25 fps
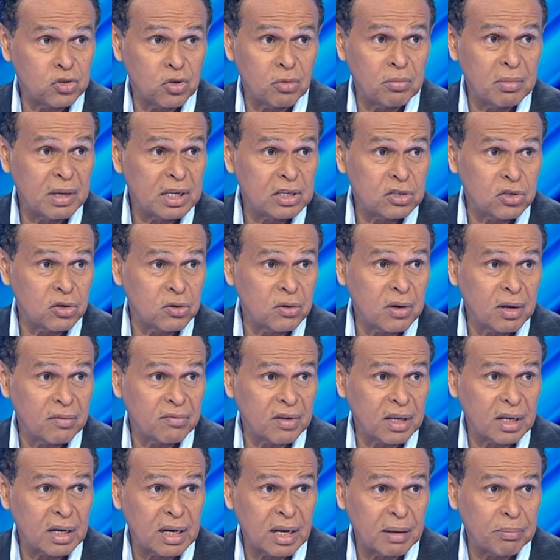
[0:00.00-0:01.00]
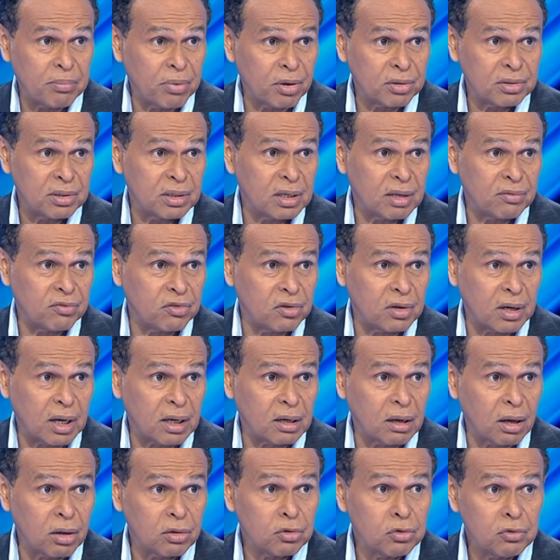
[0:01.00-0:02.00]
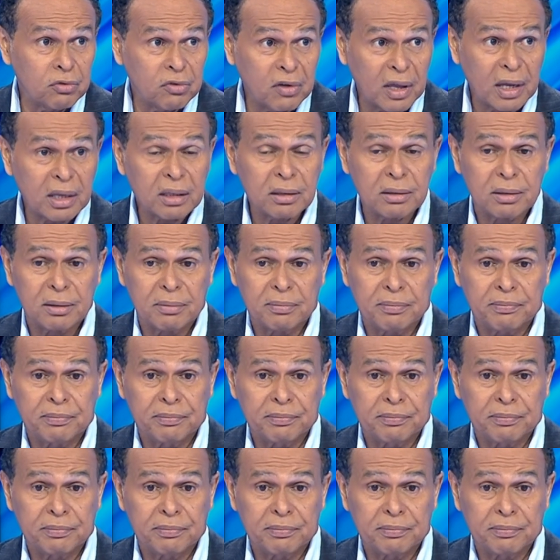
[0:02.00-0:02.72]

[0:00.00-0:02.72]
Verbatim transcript: de maison avec les portes et des fenêtres grandes ouvertes.